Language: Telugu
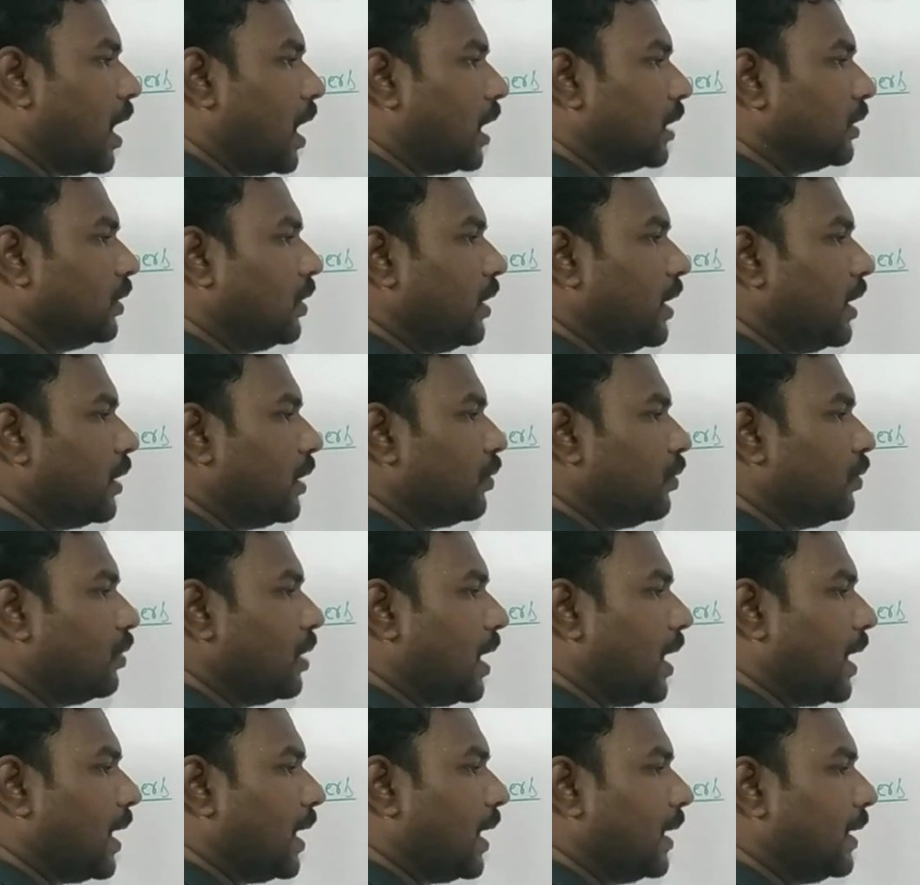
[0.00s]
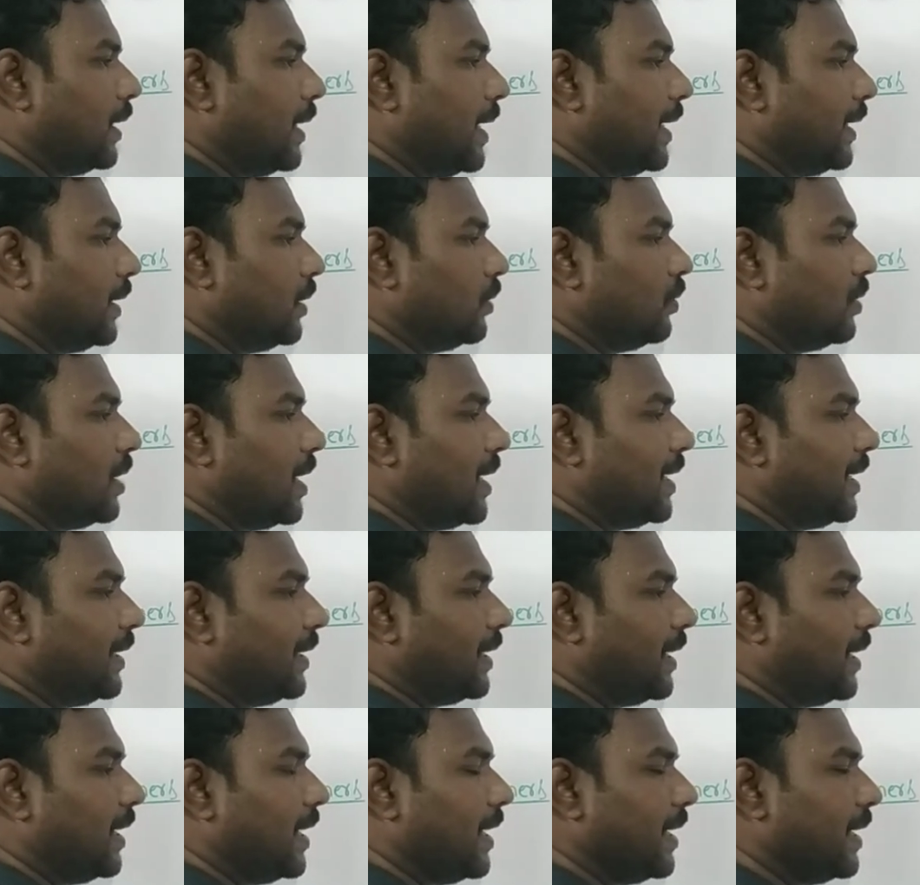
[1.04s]
అందులో ఎక్కువగా నెగిటివ్గానే
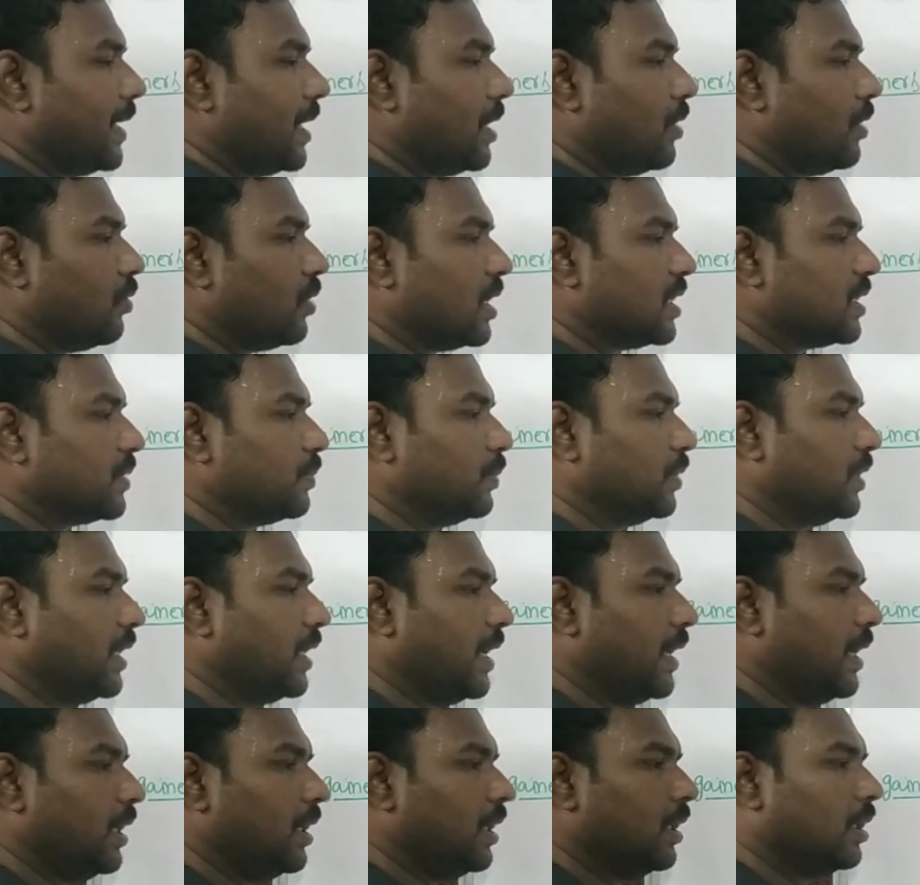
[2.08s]
ట్రెండ్ అయ్యే అవకాశం ఉంది